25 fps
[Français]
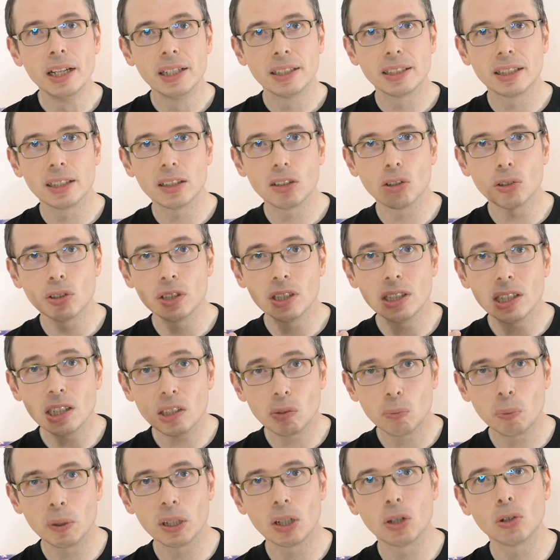c'est en
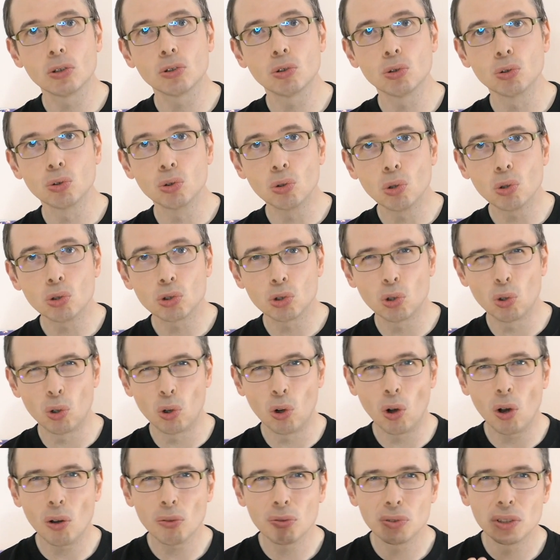espérant que d'autres
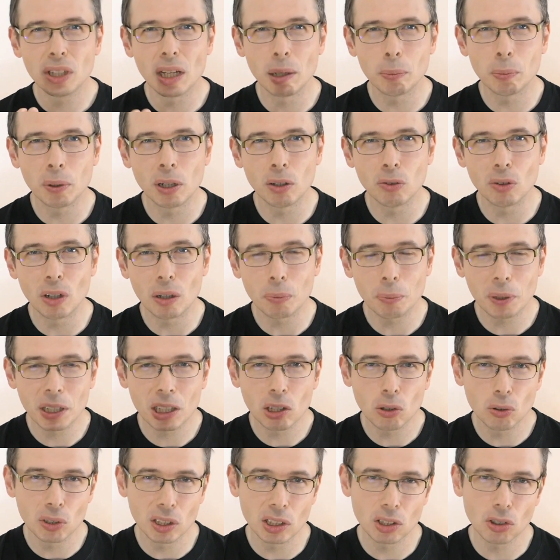auront envie, après avoir
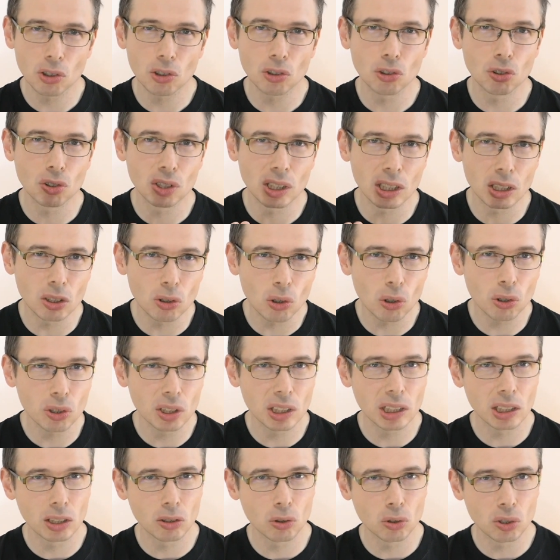pris connaissance de cette
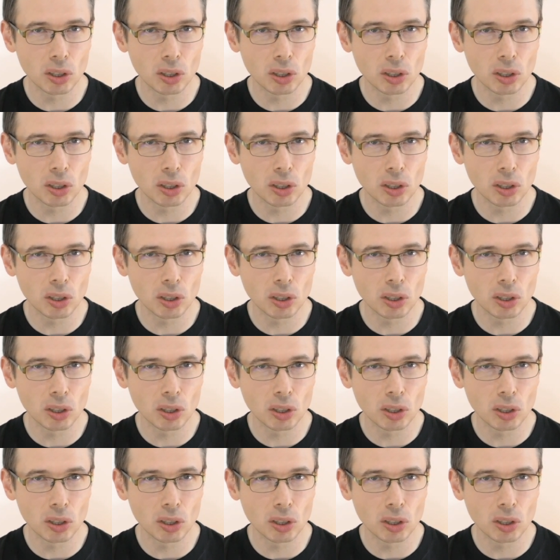chronique,